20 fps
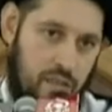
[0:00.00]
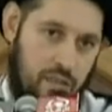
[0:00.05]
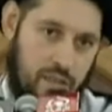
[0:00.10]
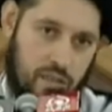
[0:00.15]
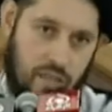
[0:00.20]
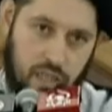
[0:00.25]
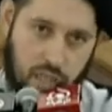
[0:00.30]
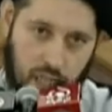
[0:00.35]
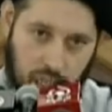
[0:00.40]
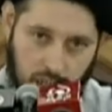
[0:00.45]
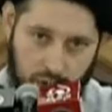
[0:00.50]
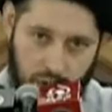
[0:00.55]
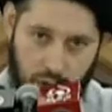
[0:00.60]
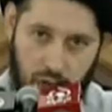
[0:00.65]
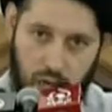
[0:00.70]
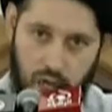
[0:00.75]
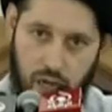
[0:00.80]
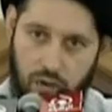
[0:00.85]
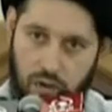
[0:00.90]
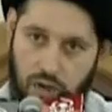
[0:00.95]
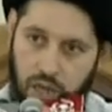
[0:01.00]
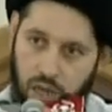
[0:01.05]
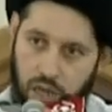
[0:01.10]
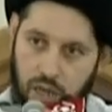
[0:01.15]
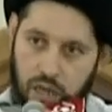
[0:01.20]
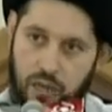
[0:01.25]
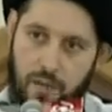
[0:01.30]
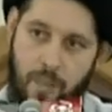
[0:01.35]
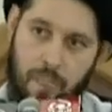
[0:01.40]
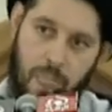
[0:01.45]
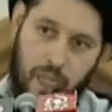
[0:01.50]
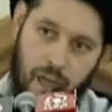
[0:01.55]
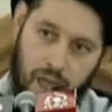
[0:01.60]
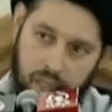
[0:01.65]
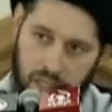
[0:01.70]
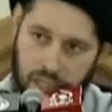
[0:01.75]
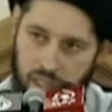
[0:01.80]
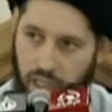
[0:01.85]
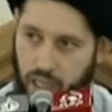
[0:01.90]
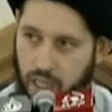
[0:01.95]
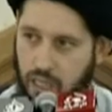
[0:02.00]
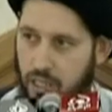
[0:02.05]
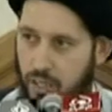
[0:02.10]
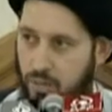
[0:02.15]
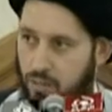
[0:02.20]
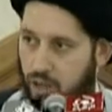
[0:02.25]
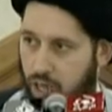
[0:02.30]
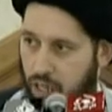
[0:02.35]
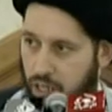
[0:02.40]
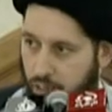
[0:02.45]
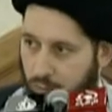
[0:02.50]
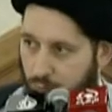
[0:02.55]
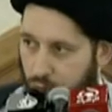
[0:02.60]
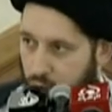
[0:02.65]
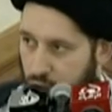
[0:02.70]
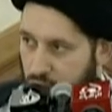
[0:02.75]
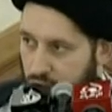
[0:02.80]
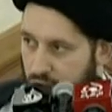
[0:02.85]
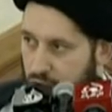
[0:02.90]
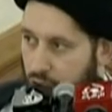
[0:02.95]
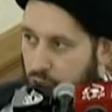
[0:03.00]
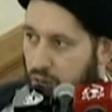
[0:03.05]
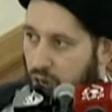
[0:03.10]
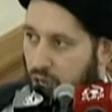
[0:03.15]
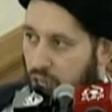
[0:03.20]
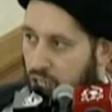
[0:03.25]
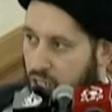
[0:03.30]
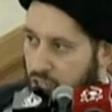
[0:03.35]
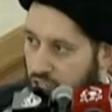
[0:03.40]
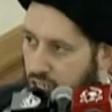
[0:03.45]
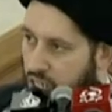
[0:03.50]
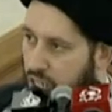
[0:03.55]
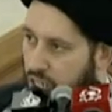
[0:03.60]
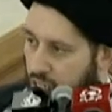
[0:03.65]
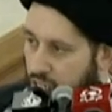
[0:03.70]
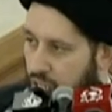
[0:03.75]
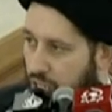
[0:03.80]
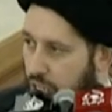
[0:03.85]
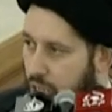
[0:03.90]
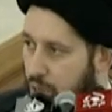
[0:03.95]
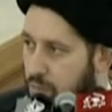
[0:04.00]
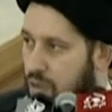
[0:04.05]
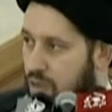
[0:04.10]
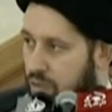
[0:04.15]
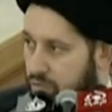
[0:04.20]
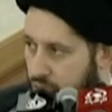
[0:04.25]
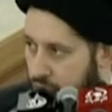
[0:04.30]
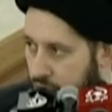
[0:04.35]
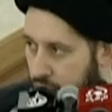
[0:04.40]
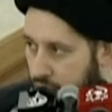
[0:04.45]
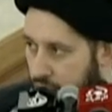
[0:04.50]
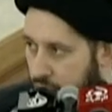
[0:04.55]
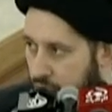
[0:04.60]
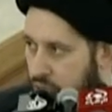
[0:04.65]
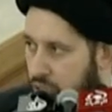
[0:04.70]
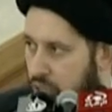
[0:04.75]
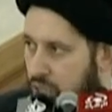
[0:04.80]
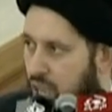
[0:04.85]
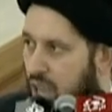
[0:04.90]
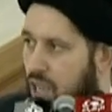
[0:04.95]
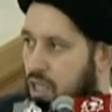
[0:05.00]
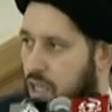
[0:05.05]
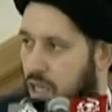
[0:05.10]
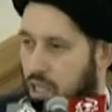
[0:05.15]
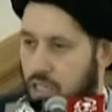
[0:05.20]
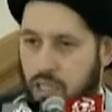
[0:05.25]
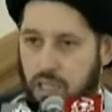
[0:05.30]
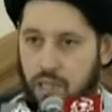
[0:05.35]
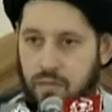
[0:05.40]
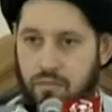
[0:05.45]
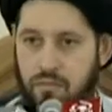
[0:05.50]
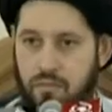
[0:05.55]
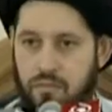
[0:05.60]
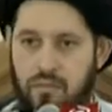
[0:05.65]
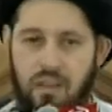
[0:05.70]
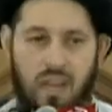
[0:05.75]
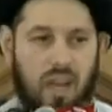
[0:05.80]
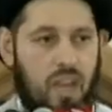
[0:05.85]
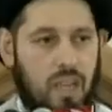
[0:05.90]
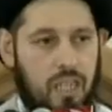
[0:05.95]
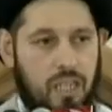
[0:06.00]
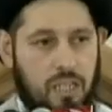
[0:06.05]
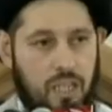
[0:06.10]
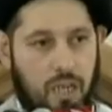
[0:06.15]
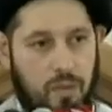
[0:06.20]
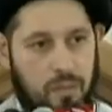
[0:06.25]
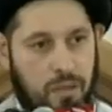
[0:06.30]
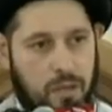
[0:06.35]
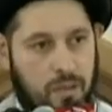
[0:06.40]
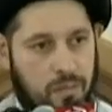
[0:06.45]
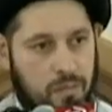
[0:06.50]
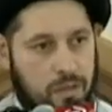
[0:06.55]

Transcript: طريقة هؤلاء أن يتقدموا على المؤمنين وعلى طريقة أهل البيت في أعيادهم لا علينا بهم